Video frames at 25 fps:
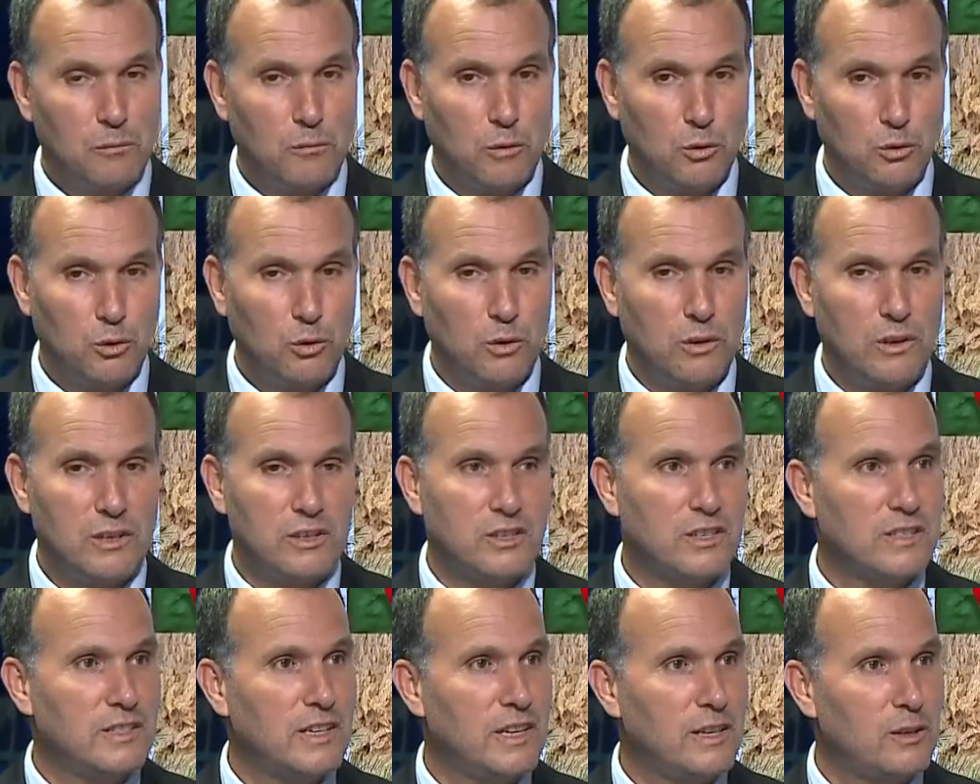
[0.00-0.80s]
موضوع
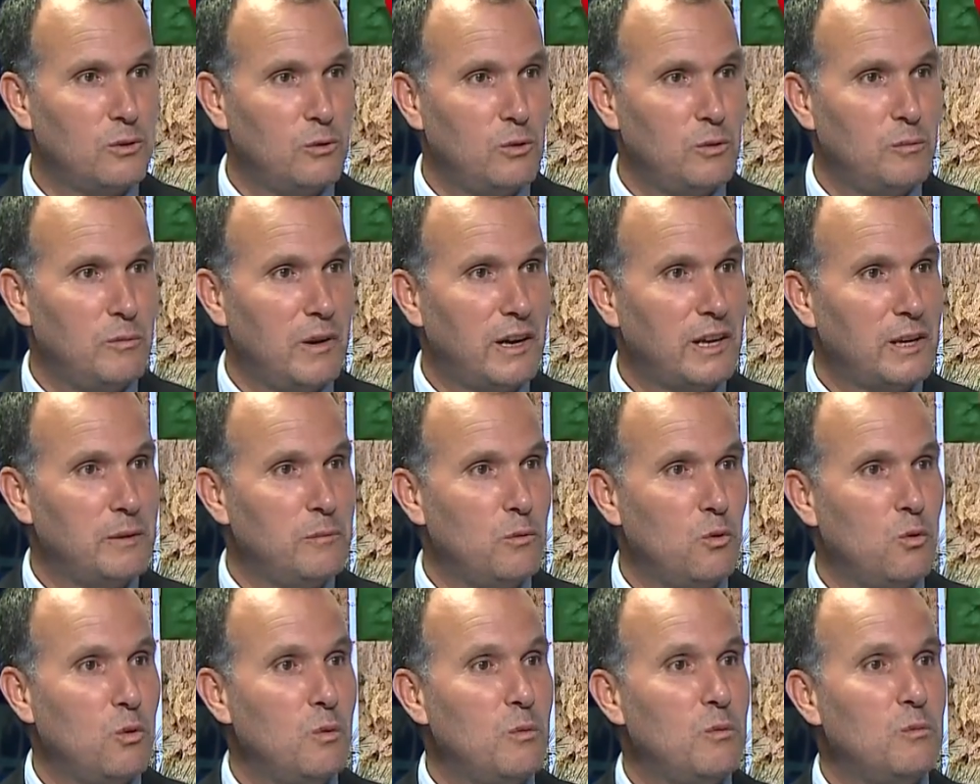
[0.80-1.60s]
الجزائر
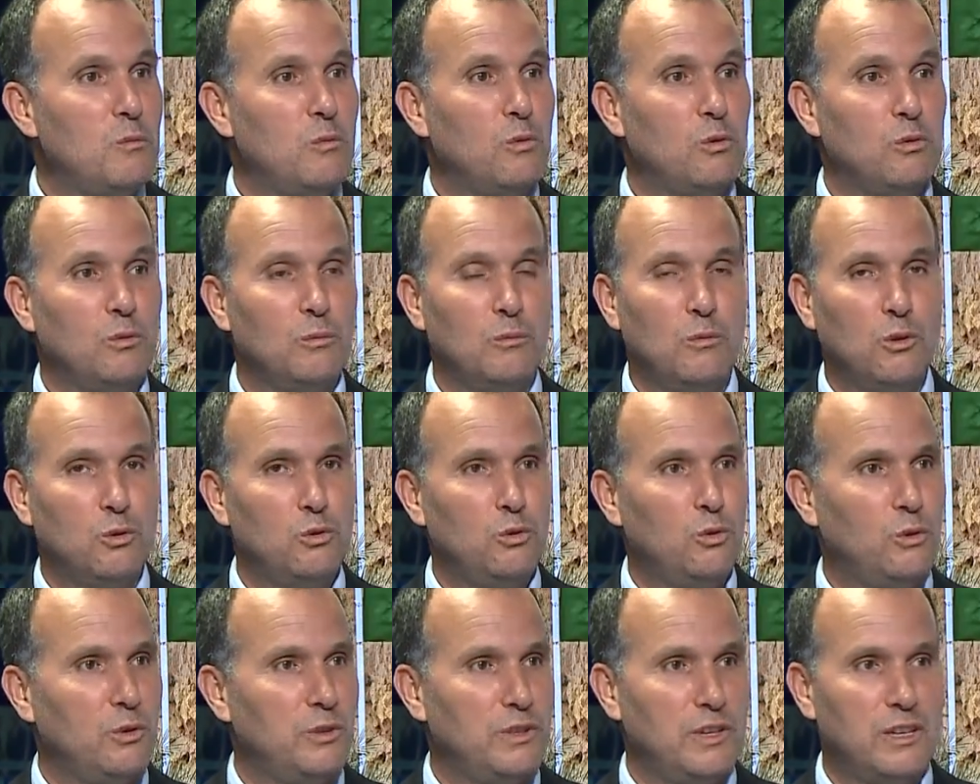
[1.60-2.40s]
والمغرب هو
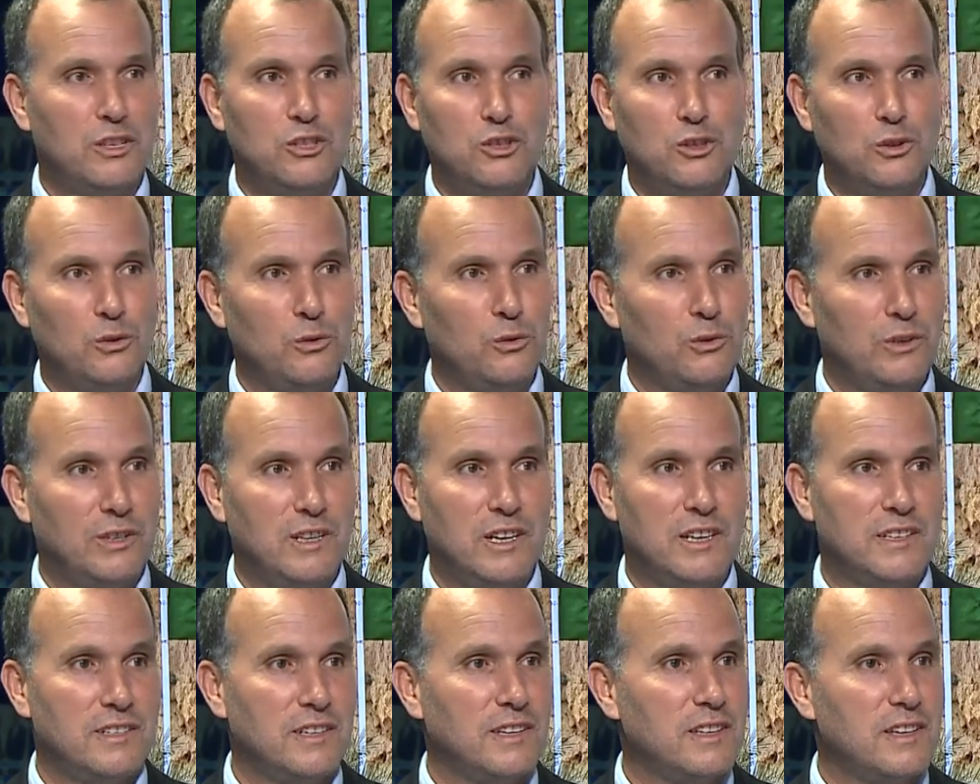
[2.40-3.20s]
موضوع يرجع
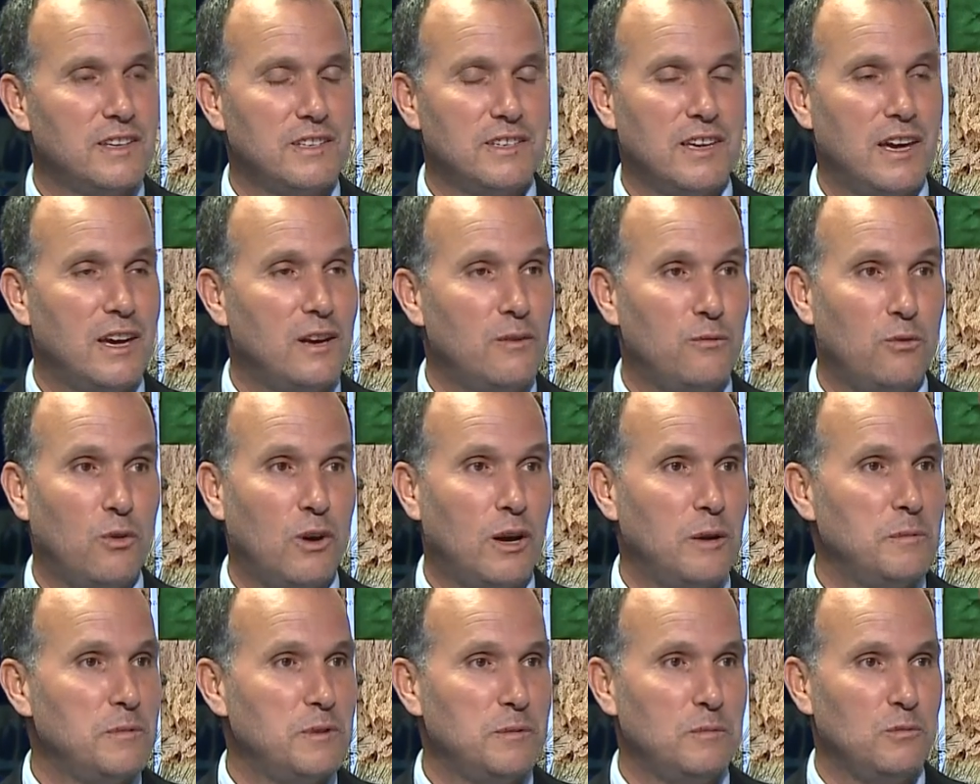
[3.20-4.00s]
إلى سنة
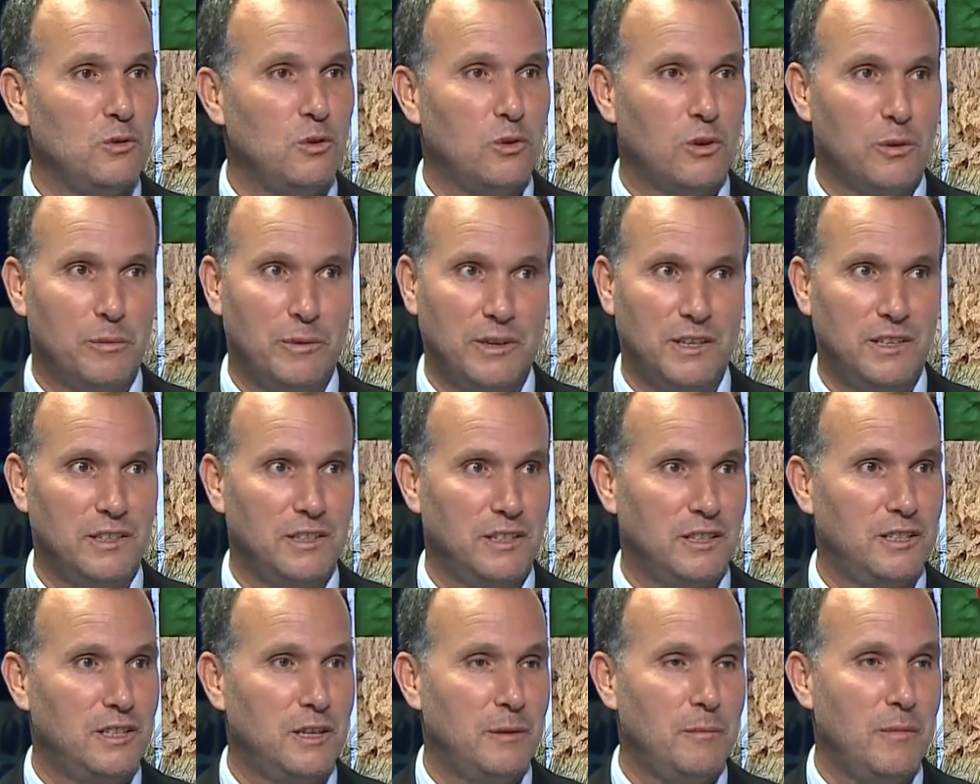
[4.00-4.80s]

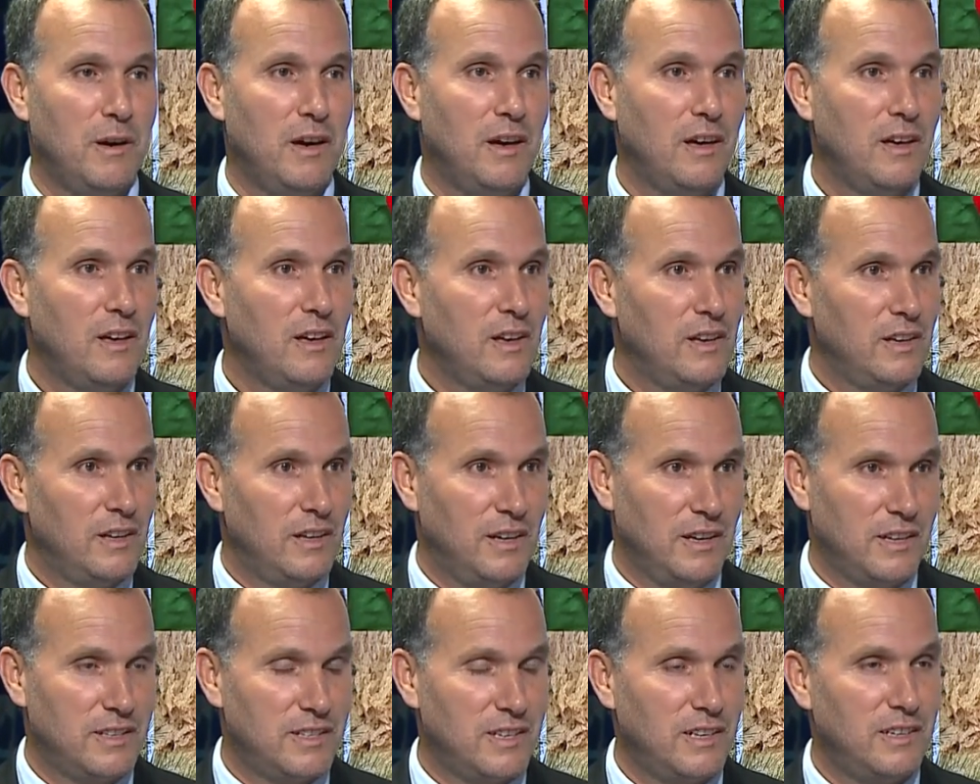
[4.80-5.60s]
1540 عندما
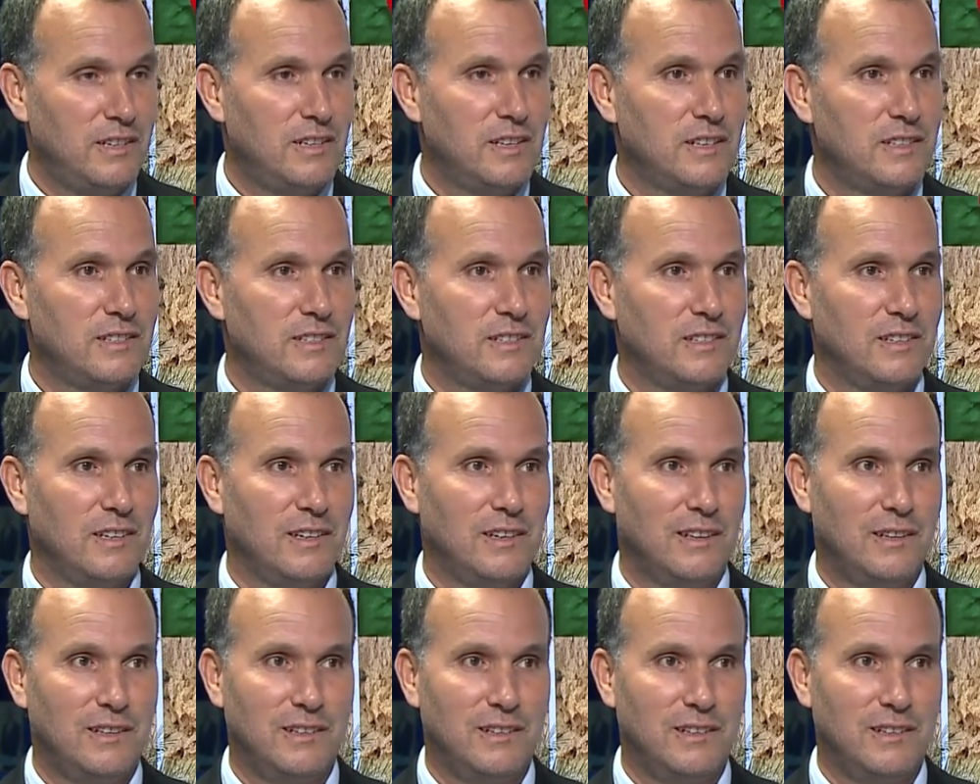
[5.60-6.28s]
احتلت